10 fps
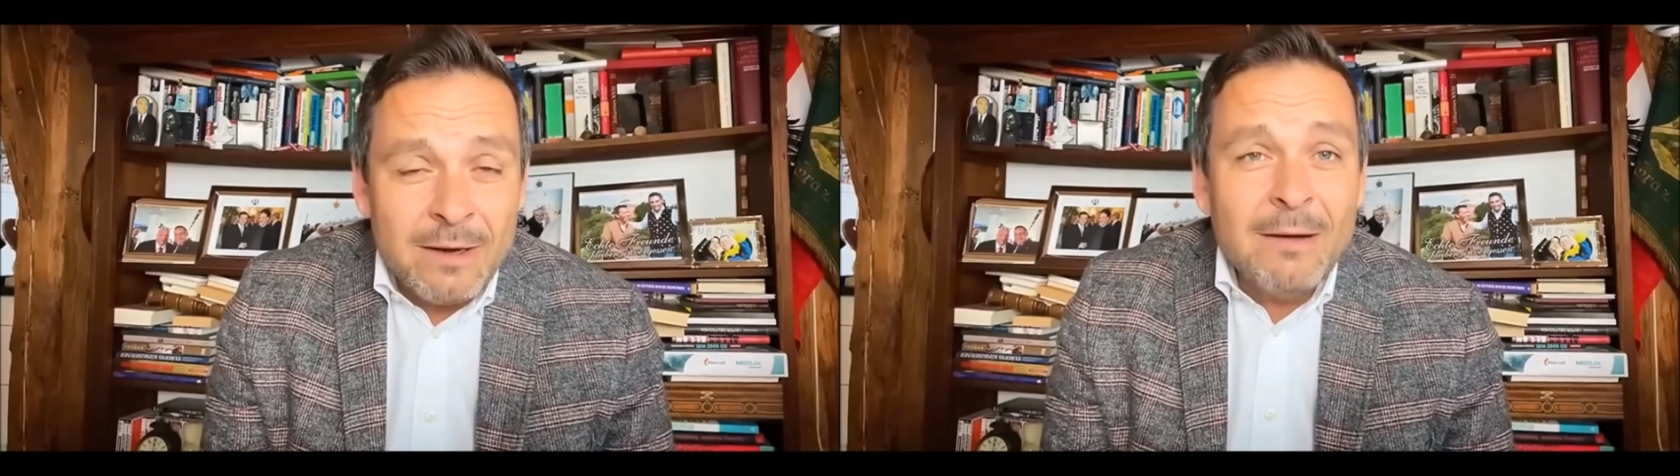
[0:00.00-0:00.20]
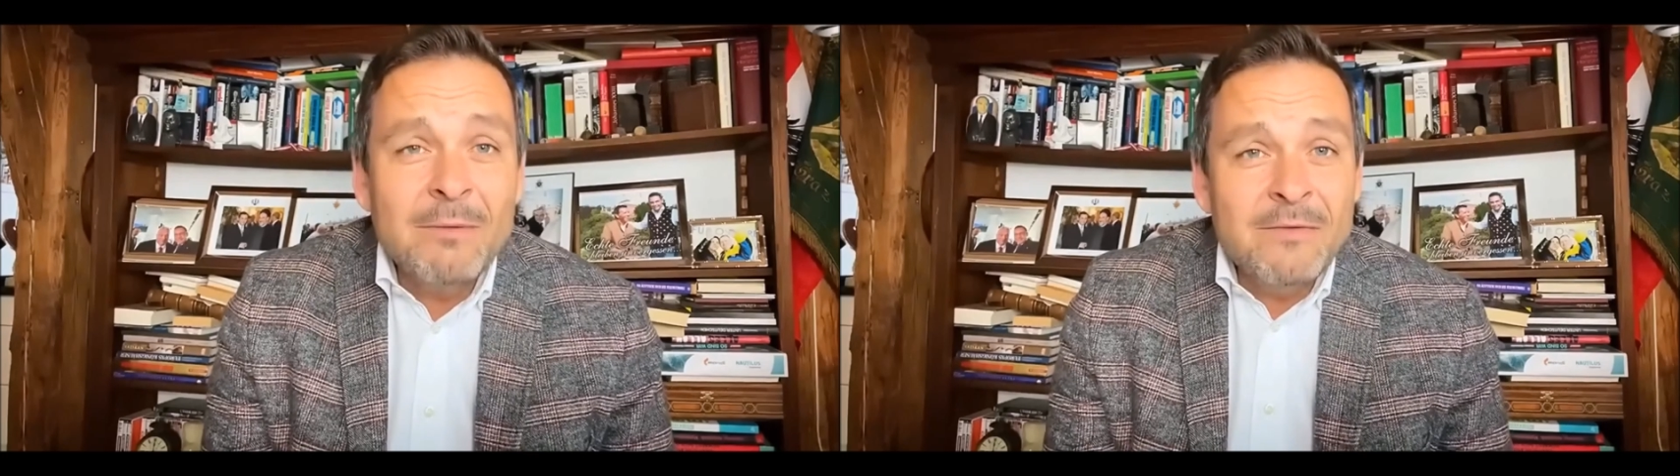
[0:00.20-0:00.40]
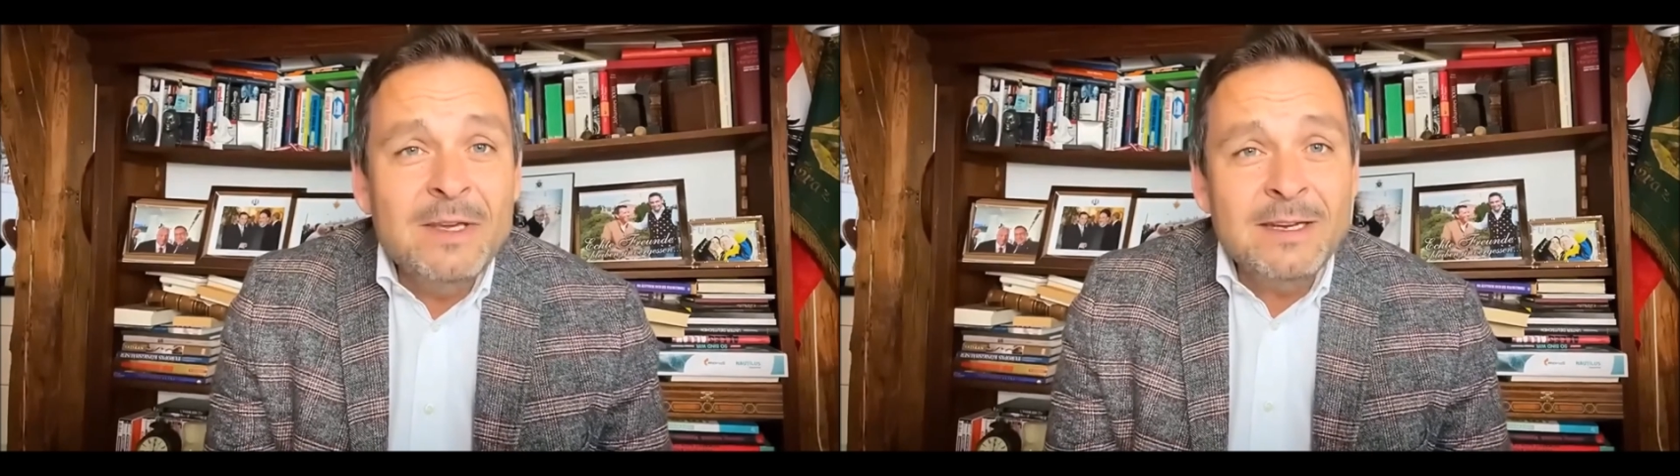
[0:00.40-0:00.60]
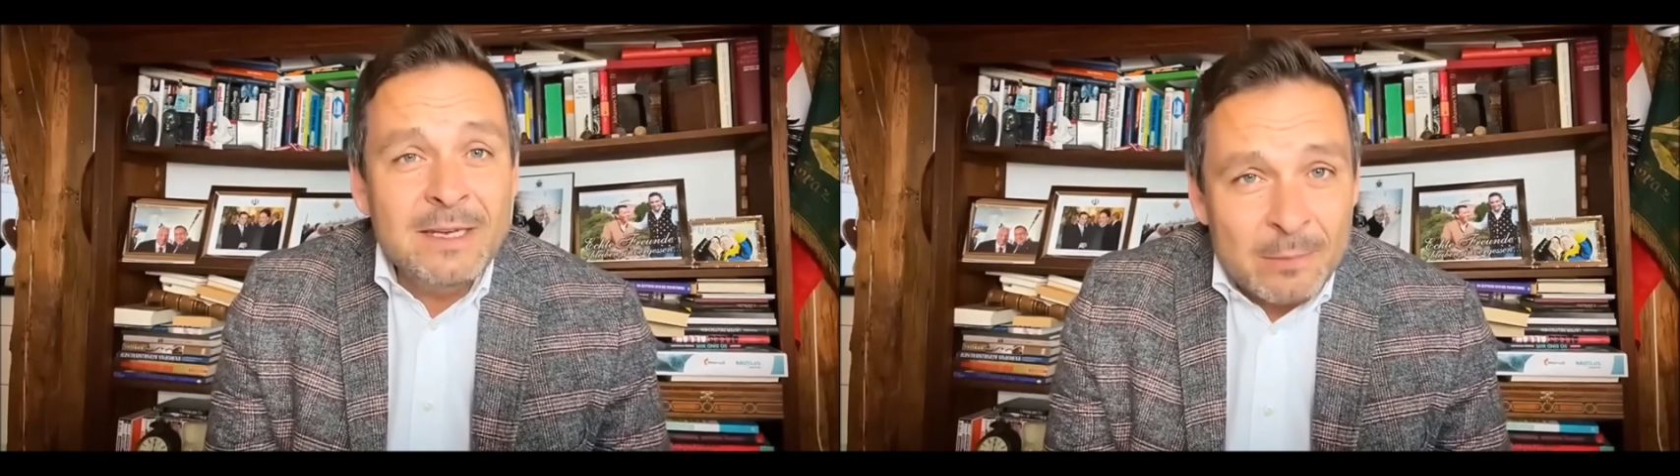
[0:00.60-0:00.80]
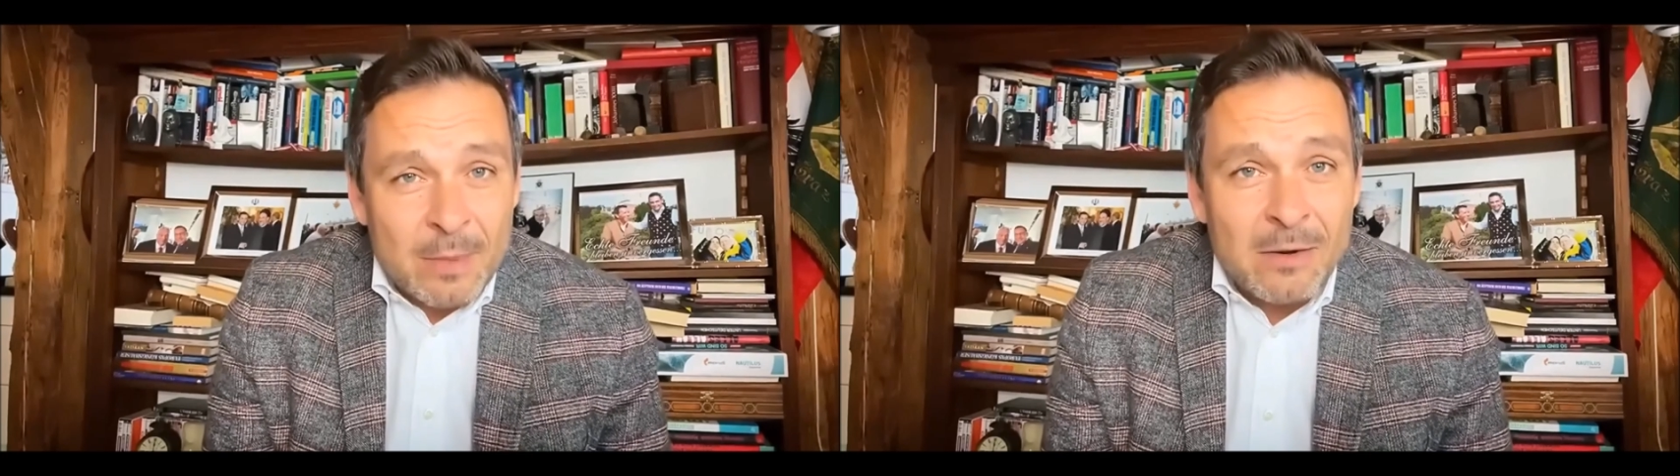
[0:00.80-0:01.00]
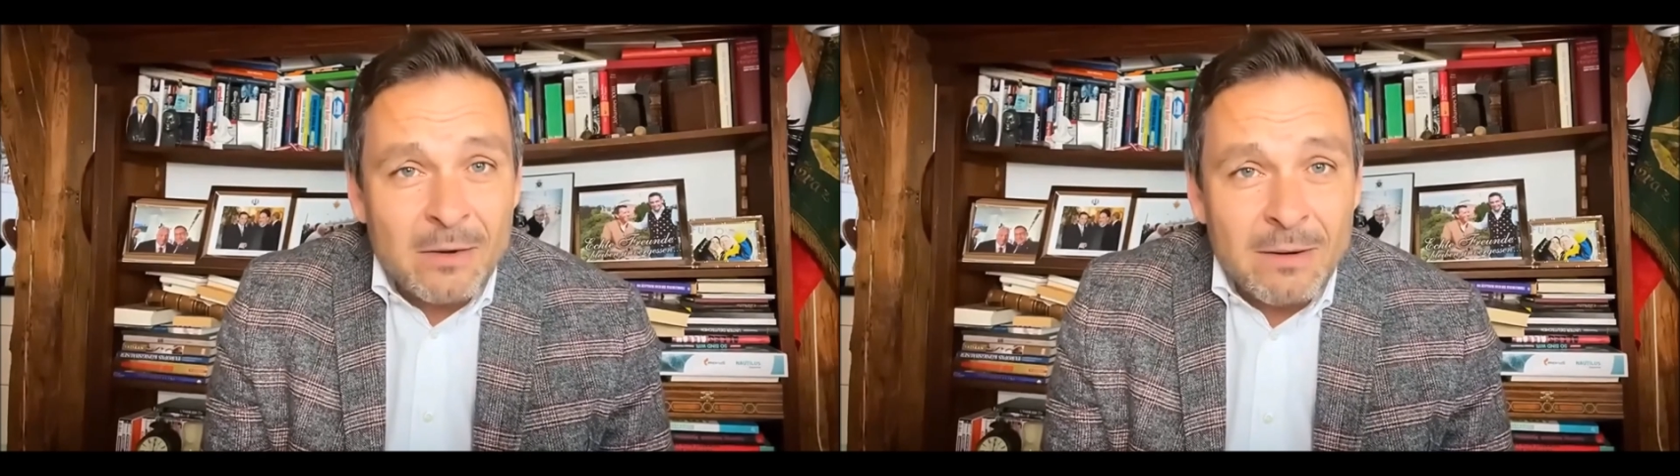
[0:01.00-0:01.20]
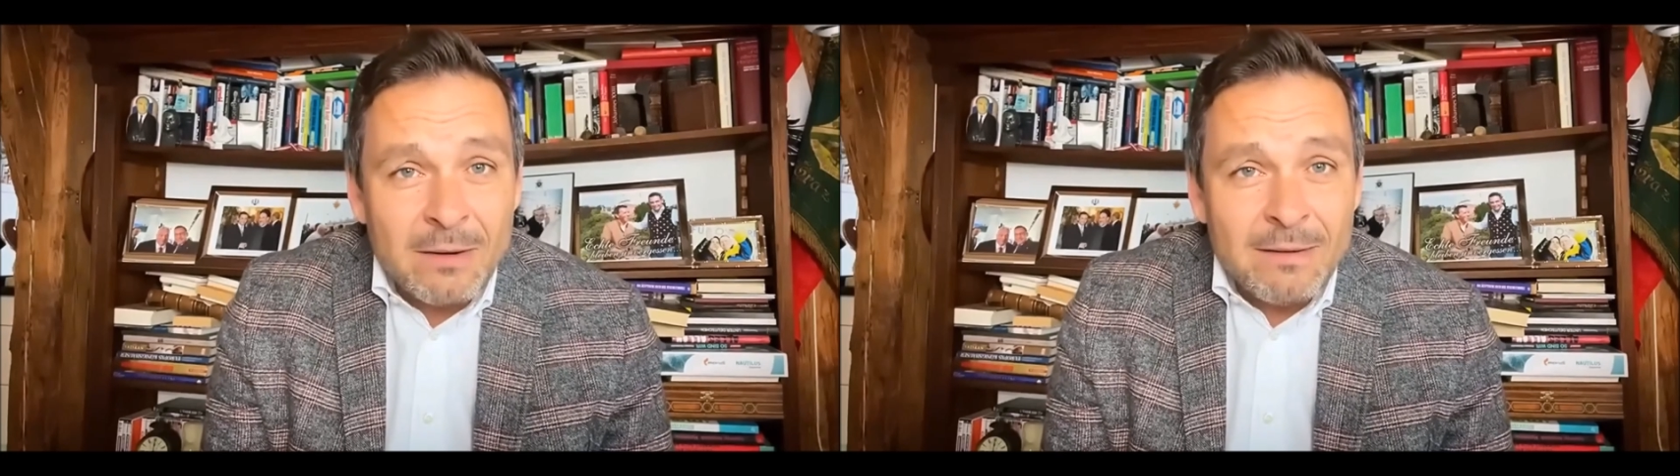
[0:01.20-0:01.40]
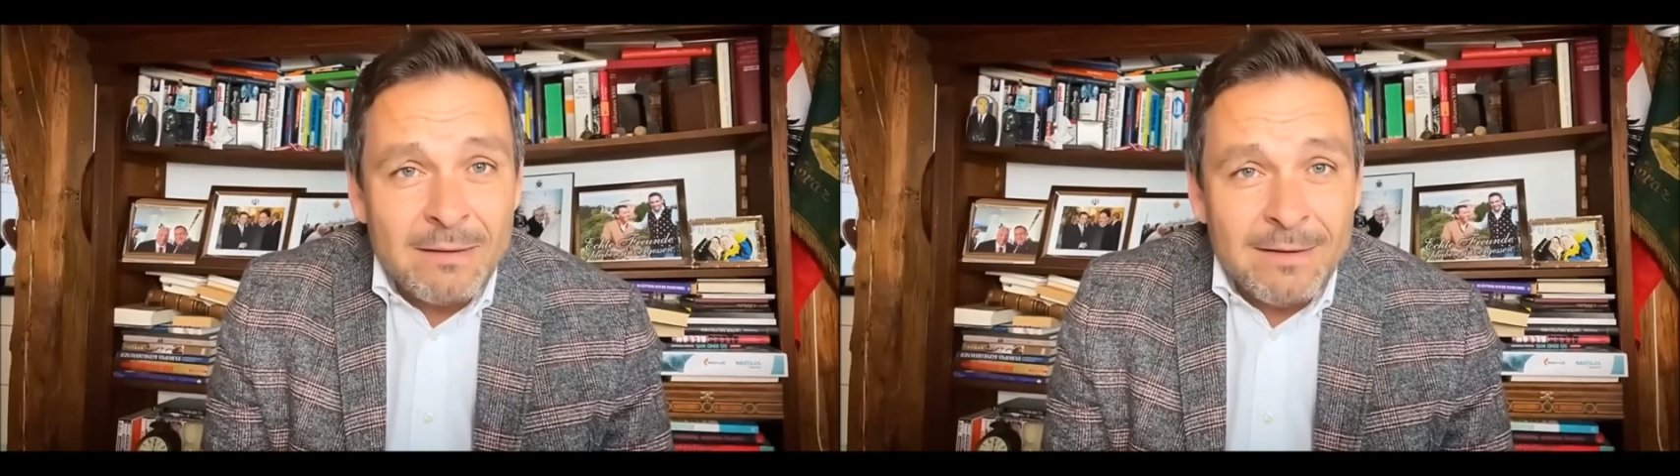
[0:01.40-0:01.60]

aber wir nicht brauchen.